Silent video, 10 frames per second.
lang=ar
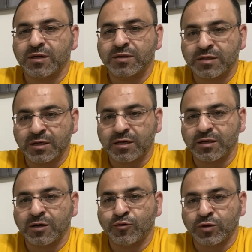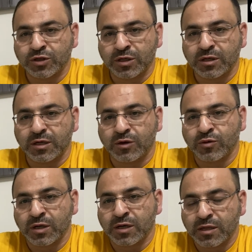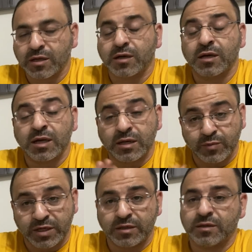للسكن اول شهرين او ثلاث غالبا